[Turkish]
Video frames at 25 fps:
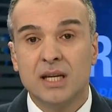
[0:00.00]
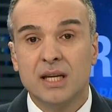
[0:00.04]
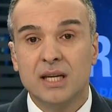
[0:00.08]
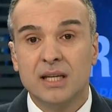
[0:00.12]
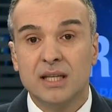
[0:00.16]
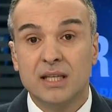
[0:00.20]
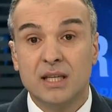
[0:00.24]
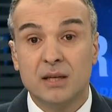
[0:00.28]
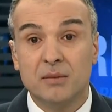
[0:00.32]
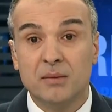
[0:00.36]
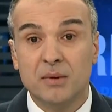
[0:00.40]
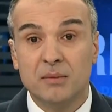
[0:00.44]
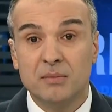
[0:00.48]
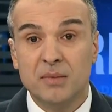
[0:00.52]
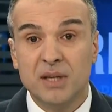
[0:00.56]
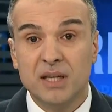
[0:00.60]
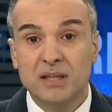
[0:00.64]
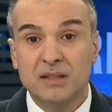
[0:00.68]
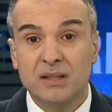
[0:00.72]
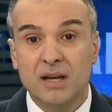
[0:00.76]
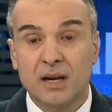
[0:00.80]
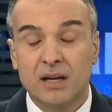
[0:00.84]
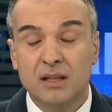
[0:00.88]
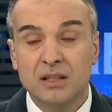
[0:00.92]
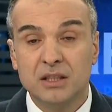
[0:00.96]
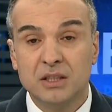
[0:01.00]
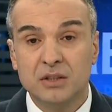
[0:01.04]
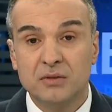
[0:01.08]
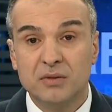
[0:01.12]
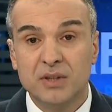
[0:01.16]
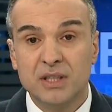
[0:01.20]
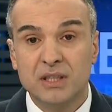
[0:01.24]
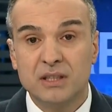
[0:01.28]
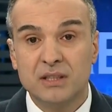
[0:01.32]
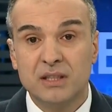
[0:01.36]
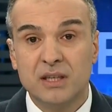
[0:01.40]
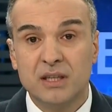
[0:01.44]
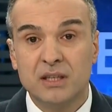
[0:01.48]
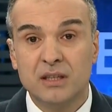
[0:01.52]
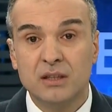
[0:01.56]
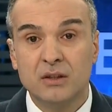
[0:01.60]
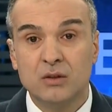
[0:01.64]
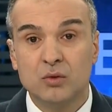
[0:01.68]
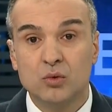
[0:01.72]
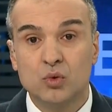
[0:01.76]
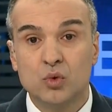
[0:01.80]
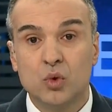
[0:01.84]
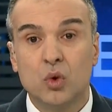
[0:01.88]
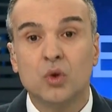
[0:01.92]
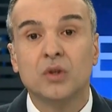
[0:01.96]
2001'de e,
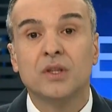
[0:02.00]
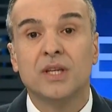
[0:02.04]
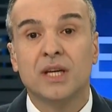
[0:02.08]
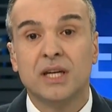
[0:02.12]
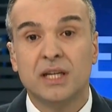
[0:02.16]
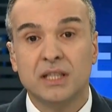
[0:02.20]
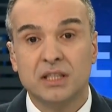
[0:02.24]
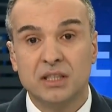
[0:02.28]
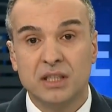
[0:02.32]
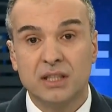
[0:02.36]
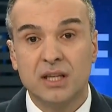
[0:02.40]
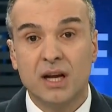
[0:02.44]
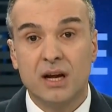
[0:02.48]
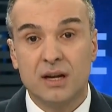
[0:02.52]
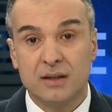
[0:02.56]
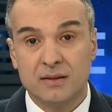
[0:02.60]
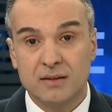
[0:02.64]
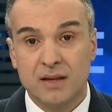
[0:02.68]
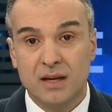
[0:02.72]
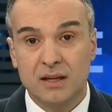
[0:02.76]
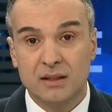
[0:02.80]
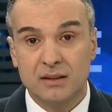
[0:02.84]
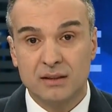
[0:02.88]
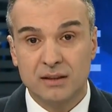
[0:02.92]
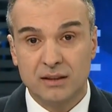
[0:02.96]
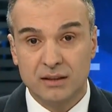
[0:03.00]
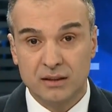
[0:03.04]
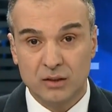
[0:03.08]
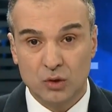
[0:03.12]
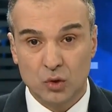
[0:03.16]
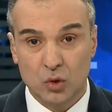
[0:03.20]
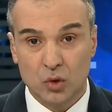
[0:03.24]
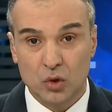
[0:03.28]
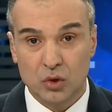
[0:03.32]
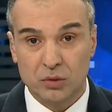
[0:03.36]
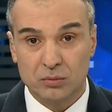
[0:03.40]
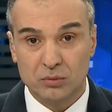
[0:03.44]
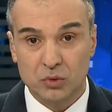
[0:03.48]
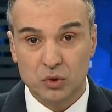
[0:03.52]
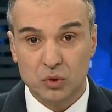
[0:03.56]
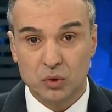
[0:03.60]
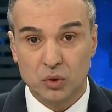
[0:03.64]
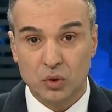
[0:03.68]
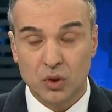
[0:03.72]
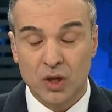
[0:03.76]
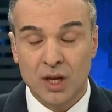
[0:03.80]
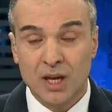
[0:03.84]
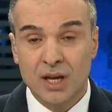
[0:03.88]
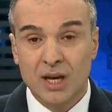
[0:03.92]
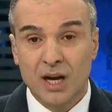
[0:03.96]
alışverişlerin son derecede azaldığını
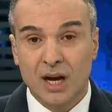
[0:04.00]
görmüştük.